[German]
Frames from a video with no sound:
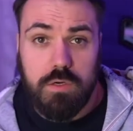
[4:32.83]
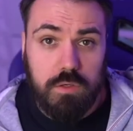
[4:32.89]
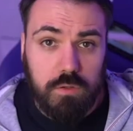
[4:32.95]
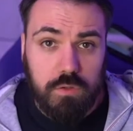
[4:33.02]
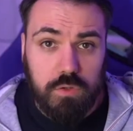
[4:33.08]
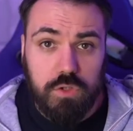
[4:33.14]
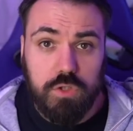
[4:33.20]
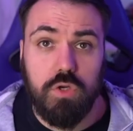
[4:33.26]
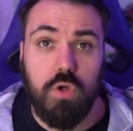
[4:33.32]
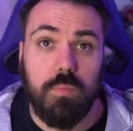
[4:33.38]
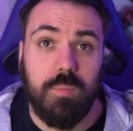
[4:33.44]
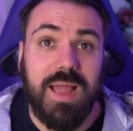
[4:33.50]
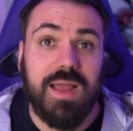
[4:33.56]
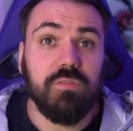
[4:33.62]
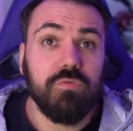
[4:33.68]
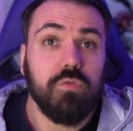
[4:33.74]
So,
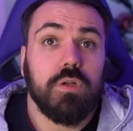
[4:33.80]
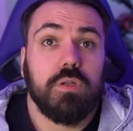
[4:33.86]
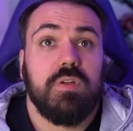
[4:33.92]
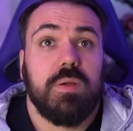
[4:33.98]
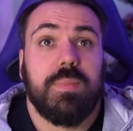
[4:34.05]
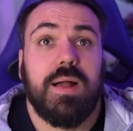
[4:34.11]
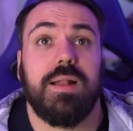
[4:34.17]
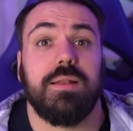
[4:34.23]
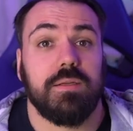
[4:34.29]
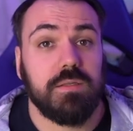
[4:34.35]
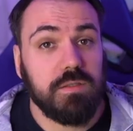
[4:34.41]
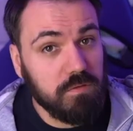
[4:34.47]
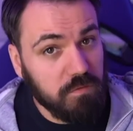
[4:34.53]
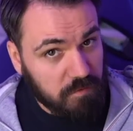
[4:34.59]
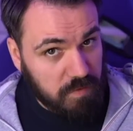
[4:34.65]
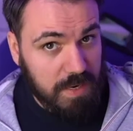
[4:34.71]
beantworten wir mal das
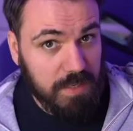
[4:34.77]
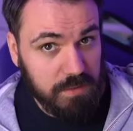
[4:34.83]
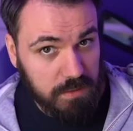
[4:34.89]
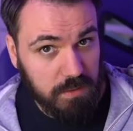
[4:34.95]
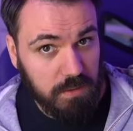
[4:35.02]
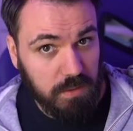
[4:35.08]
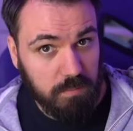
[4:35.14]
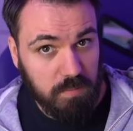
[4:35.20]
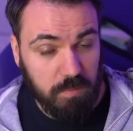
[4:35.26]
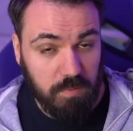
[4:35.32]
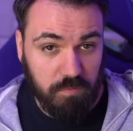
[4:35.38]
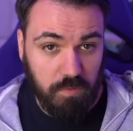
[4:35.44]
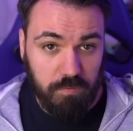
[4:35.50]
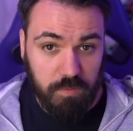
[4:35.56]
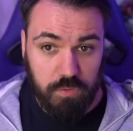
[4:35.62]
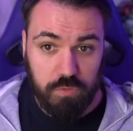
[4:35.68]
Fernsehthema,
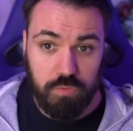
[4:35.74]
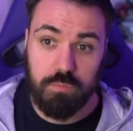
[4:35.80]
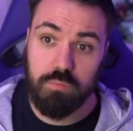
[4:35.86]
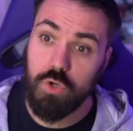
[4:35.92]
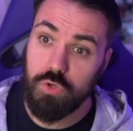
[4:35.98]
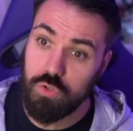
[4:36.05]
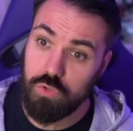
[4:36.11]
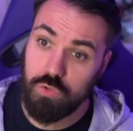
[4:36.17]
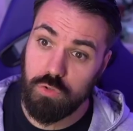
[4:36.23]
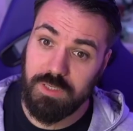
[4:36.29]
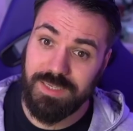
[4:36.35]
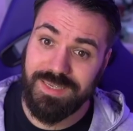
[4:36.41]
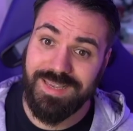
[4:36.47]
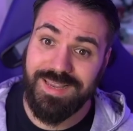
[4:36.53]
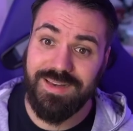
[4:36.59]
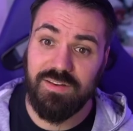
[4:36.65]
bevor wir zum Monitor
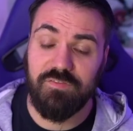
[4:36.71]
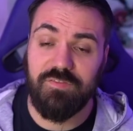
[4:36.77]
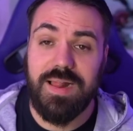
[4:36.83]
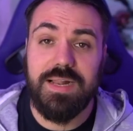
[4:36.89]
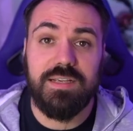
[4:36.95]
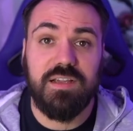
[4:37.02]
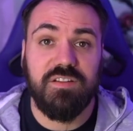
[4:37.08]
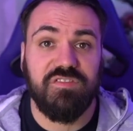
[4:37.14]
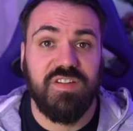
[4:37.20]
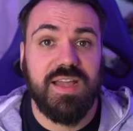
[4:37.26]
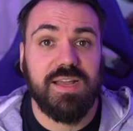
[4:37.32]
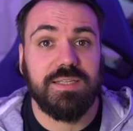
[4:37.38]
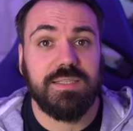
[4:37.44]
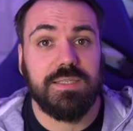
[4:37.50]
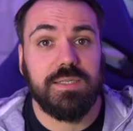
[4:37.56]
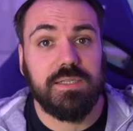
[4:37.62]
gehen. Welcher
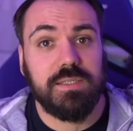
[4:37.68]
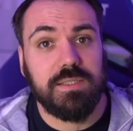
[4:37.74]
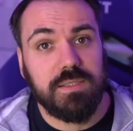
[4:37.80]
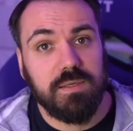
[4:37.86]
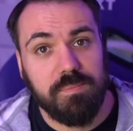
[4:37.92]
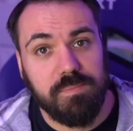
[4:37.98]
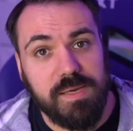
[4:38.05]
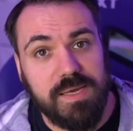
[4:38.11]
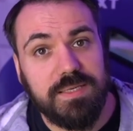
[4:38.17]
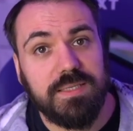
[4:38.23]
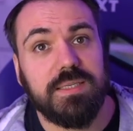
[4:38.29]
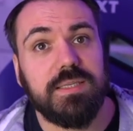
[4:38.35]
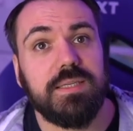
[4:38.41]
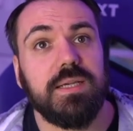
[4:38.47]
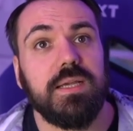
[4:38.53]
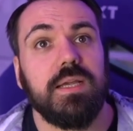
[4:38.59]
Fernseher ist der
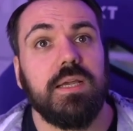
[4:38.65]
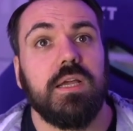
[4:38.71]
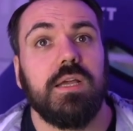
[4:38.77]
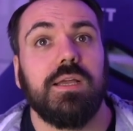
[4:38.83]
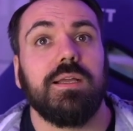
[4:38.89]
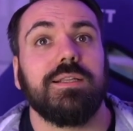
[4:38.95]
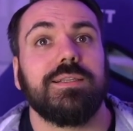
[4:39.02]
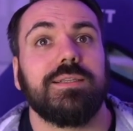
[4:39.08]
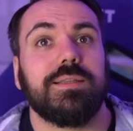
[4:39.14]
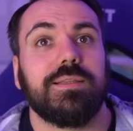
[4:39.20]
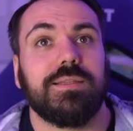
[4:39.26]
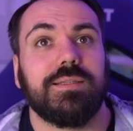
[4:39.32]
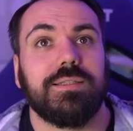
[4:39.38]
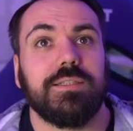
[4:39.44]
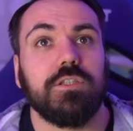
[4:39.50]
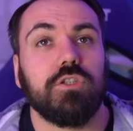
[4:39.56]
beste?
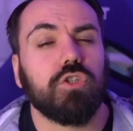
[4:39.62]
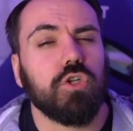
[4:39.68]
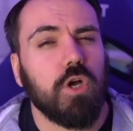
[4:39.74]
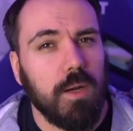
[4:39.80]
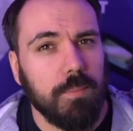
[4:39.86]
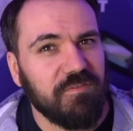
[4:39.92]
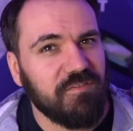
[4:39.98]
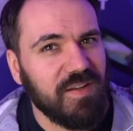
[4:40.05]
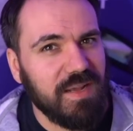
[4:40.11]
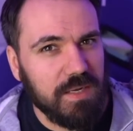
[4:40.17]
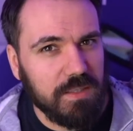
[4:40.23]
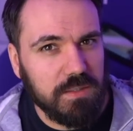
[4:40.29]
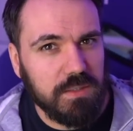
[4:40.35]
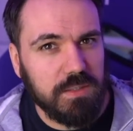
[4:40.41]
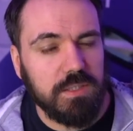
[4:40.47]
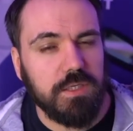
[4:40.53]
Die
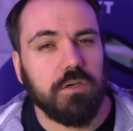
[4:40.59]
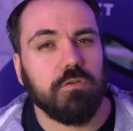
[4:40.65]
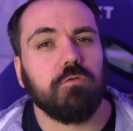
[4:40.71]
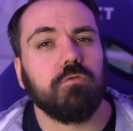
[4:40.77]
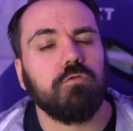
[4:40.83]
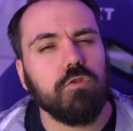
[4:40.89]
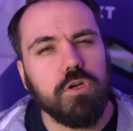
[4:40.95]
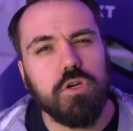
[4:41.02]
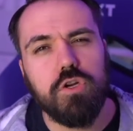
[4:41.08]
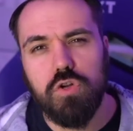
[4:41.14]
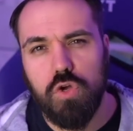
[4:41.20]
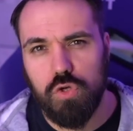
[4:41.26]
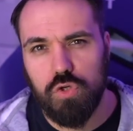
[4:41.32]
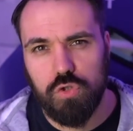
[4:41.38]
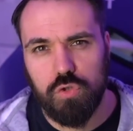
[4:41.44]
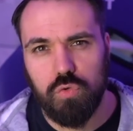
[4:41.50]
Top-Fernseher für den
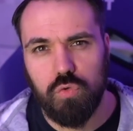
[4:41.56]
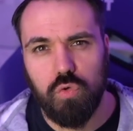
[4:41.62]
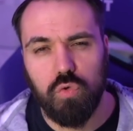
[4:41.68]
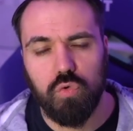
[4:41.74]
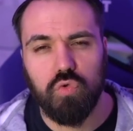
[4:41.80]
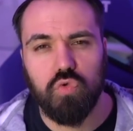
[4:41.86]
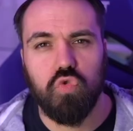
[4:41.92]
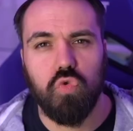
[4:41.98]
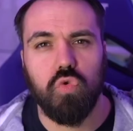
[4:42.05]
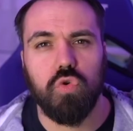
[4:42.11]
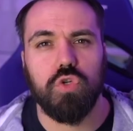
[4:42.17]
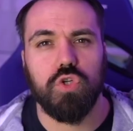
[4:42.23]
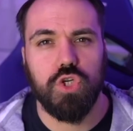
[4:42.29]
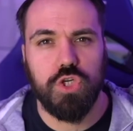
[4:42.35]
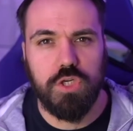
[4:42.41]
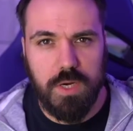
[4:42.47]
neuesten
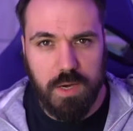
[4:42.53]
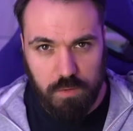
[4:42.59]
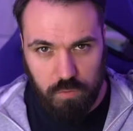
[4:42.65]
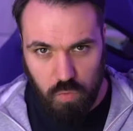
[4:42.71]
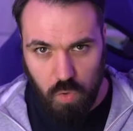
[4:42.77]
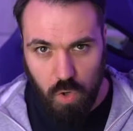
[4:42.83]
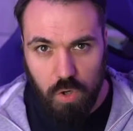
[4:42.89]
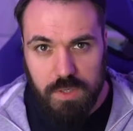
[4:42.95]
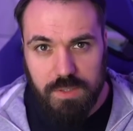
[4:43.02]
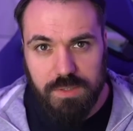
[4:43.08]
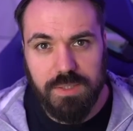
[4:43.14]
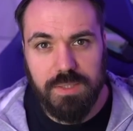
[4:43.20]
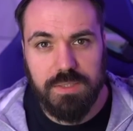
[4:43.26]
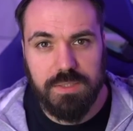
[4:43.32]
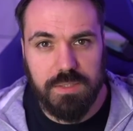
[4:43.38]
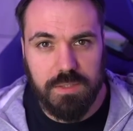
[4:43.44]
Konsolenstand
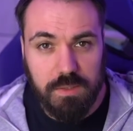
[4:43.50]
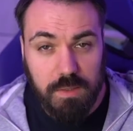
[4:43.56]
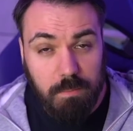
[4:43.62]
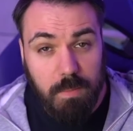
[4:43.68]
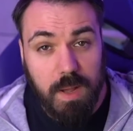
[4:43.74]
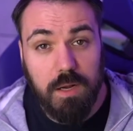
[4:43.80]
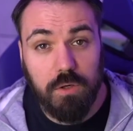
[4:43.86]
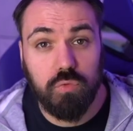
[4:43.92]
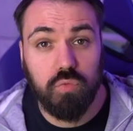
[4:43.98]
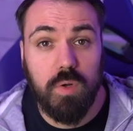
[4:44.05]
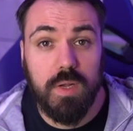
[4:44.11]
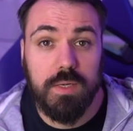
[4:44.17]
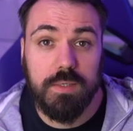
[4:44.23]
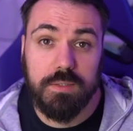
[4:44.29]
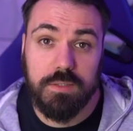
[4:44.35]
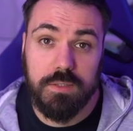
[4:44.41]
heute sind
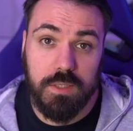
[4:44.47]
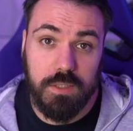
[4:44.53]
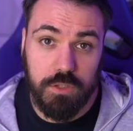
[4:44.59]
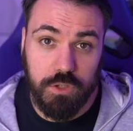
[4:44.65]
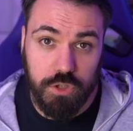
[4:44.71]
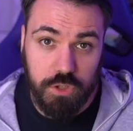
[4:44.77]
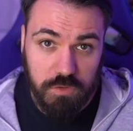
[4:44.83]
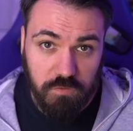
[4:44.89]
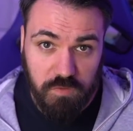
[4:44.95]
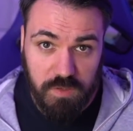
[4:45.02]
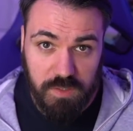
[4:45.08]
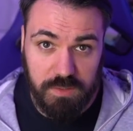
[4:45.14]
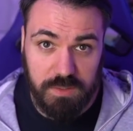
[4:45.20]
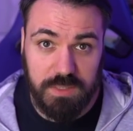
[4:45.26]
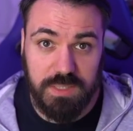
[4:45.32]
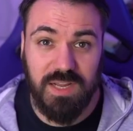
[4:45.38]
aktuell die
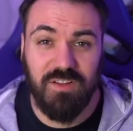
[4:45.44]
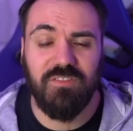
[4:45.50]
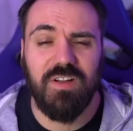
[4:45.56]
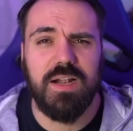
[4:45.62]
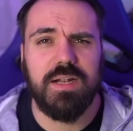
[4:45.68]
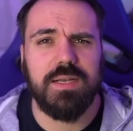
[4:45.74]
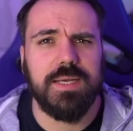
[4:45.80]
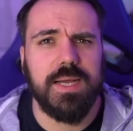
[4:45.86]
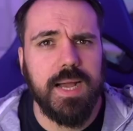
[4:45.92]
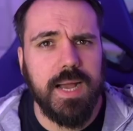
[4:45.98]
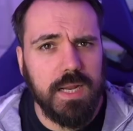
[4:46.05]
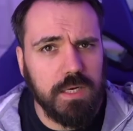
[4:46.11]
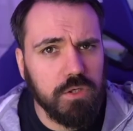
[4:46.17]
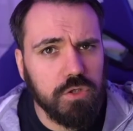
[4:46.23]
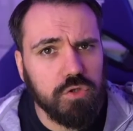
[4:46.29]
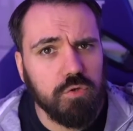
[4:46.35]
LG-Fernseher, weil die
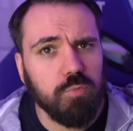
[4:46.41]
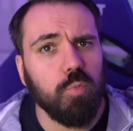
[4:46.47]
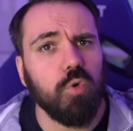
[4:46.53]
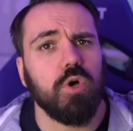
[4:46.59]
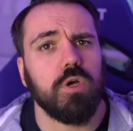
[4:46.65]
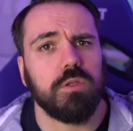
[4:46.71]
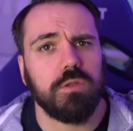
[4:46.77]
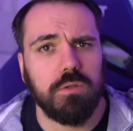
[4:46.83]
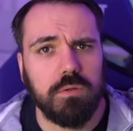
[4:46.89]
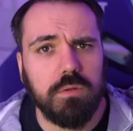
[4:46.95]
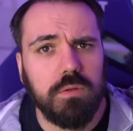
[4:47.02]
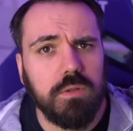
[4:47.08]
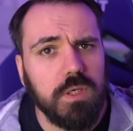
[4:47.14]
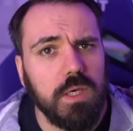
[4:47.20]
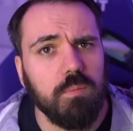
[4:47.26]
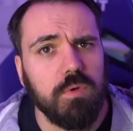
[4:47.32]
alles supporten,
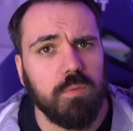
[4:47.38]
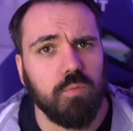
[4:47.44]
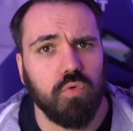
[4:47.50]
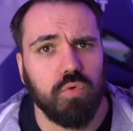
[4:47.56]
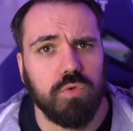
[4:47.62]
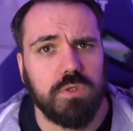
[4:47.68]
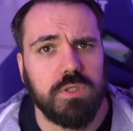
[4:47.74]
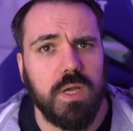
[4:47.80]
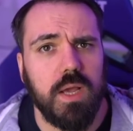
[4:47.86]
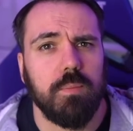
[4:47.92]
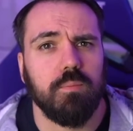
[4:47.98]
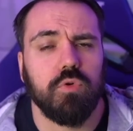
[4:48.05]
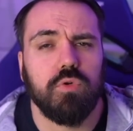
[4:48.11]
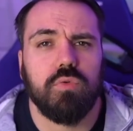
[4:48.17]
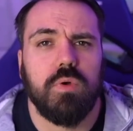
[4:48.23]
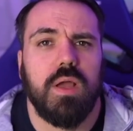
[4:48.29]
einen Gaming-Modus
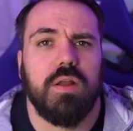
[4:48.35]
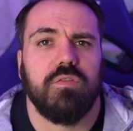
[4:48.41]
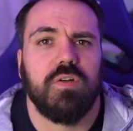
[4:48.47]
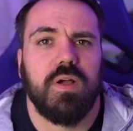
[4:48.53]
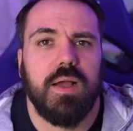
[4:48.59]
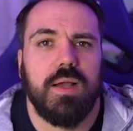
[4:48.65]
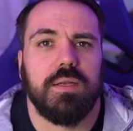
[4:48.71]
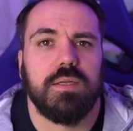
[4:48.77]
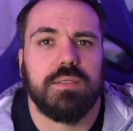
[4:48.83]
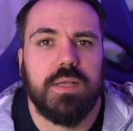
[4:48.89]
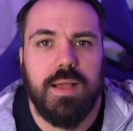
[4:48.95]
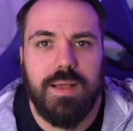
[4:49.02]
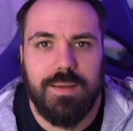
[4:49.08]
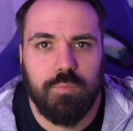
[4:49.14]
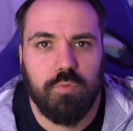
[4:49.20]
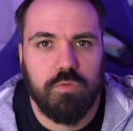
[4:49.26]
haben und du einfach alles
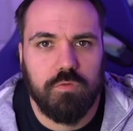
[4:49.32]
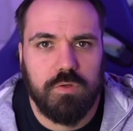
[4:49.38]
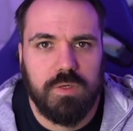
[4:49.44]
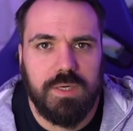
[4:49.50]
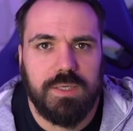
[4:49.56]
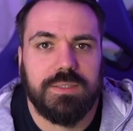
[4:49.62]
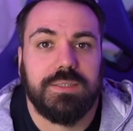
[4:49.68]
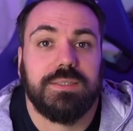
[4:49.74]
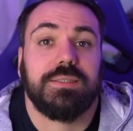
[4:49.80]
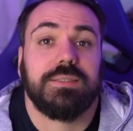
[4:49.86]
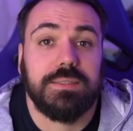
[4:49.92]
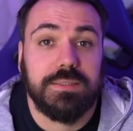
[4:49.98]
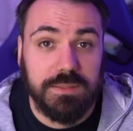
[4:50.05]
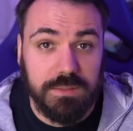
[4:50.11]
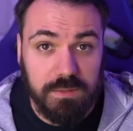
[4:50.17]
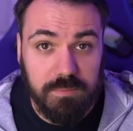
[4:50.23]
abrufen kannst.
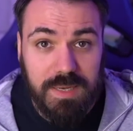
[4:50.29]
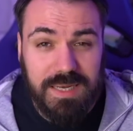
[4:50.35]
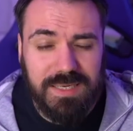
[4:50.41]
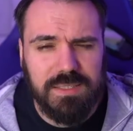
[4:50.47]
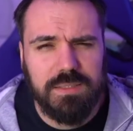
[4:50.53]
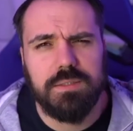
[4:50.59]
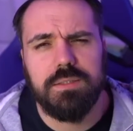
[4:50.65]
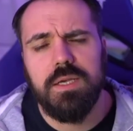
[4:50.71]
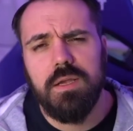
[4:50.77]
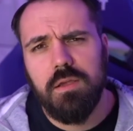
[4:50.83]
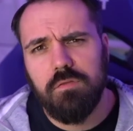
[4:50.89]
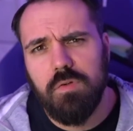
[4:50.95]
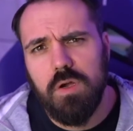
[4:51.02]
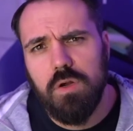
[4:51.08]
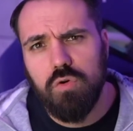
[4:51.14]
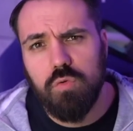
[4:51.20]
Die sind die besten.
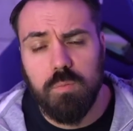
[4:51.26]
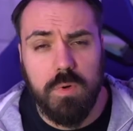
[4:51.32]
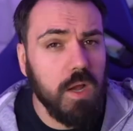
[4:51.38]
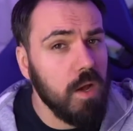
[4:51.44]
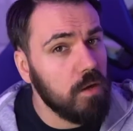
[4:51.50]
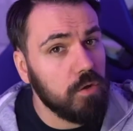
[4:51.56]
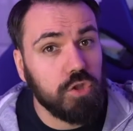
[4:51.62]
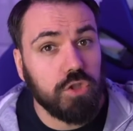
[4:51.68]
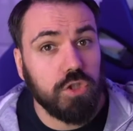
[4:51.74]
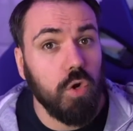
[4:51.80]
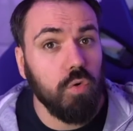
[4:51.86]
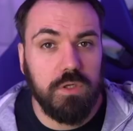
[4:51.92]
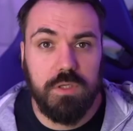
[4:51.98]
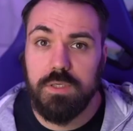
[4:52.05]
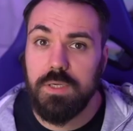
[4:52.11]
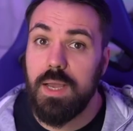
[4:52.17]
Warum?
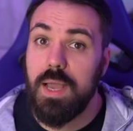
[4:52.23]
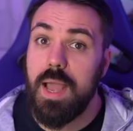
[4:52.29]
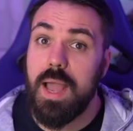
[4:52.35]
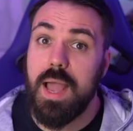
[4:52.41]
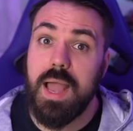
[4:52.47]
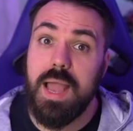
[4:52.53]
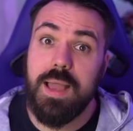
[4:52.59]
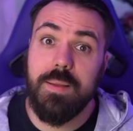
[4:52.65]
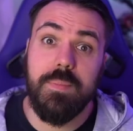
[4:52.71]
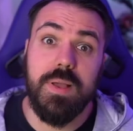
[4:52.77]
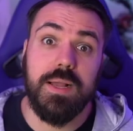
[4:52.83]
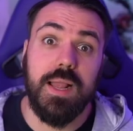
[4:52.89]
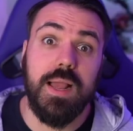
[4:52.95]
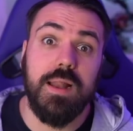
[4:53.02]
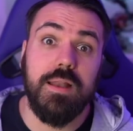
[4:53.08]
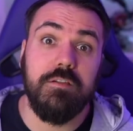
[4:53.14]
Sony,
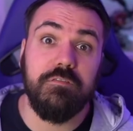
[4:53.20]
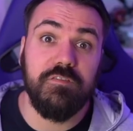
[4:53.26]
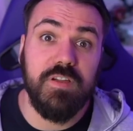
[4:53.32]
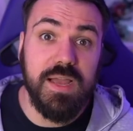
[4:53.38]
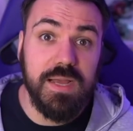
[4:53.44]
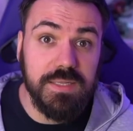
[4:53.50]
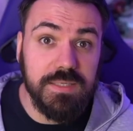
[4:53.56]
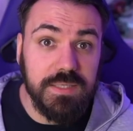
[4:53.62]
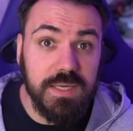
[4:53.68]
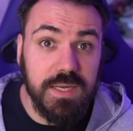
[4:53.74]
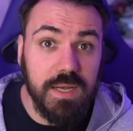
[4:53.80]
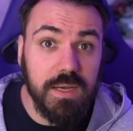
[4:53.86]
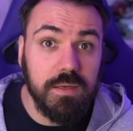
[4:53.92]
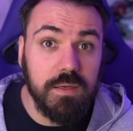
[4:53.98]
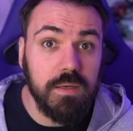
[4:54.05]
hammergeile Fernseher.